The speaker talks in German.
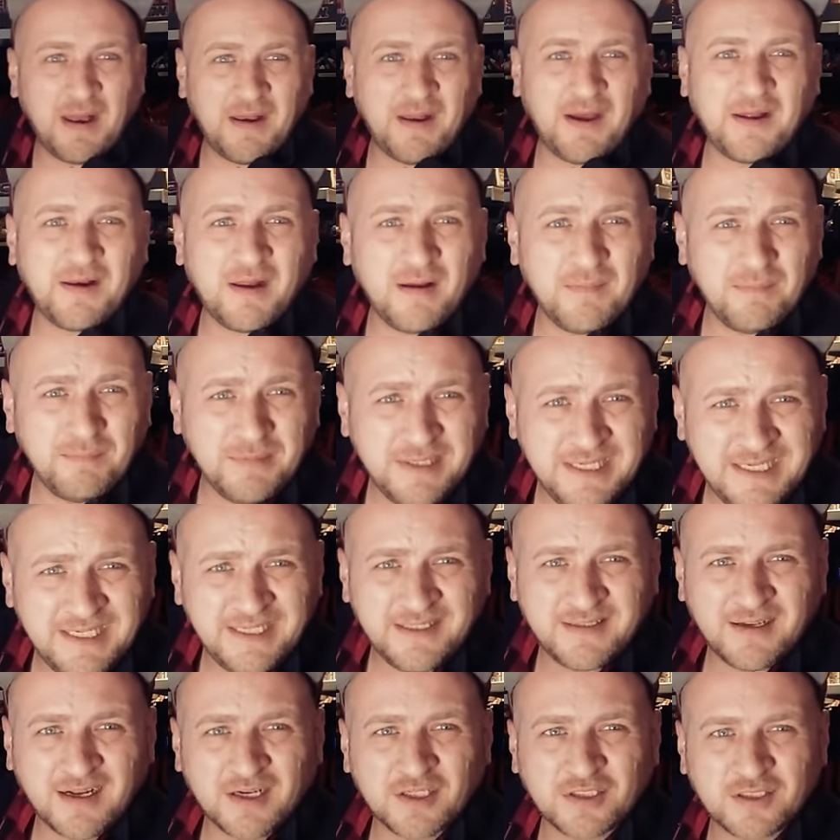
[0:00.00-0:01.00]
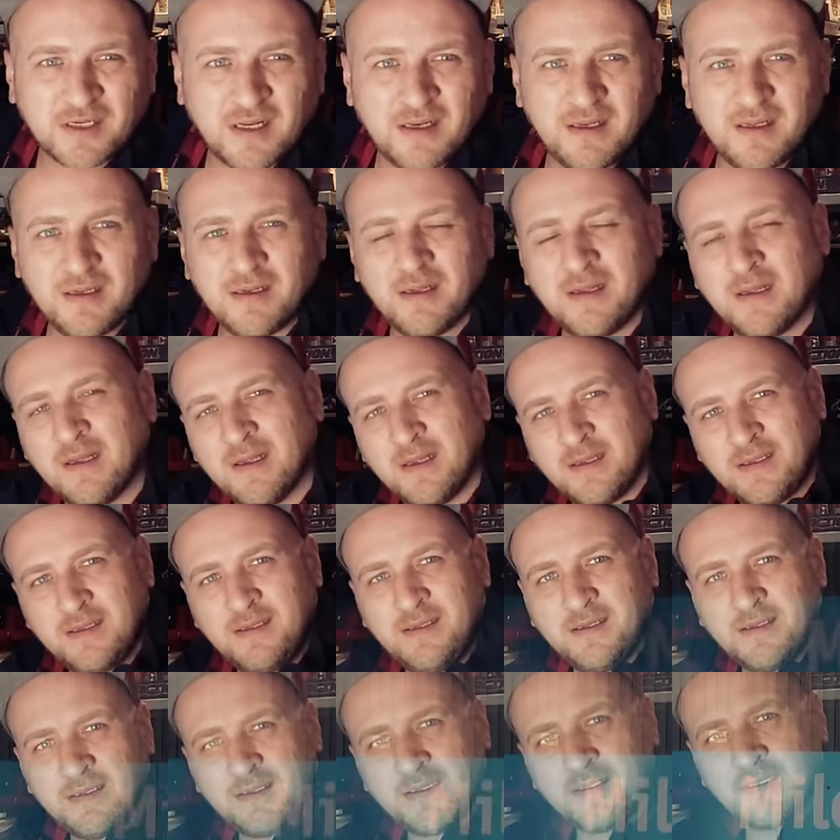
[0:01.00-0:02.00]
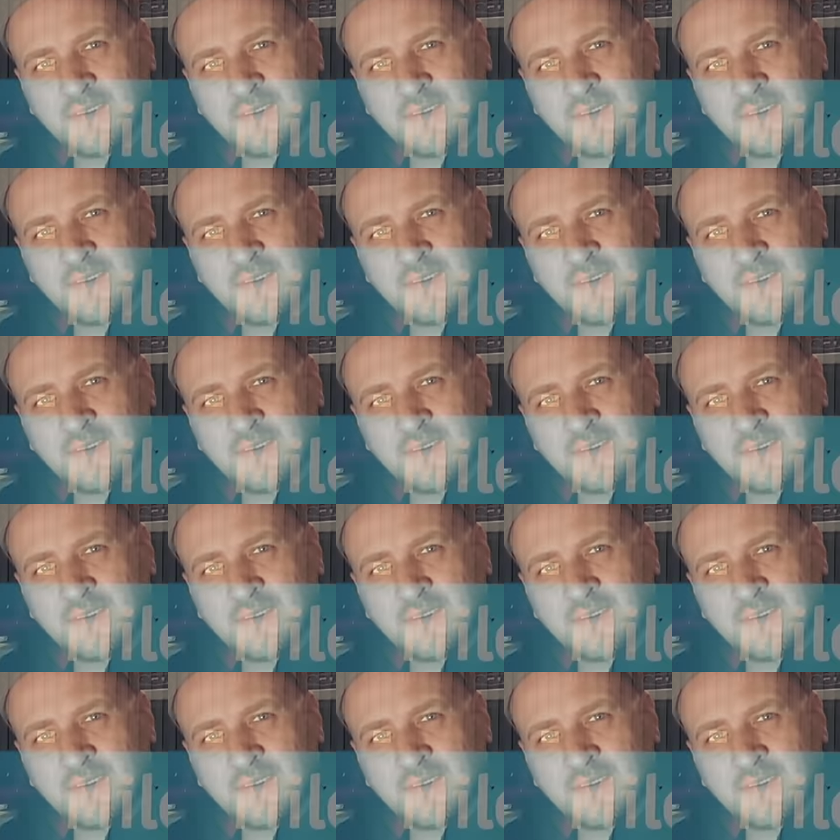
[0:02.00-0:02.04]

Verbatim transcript: an einer Milchtankstelle hier